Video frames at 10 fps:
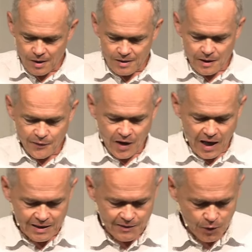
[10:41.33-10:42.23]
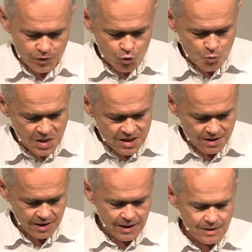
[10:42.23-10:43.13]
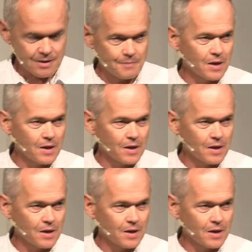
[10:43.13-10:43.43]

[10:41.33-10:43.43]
der Verantwortung mitträgt,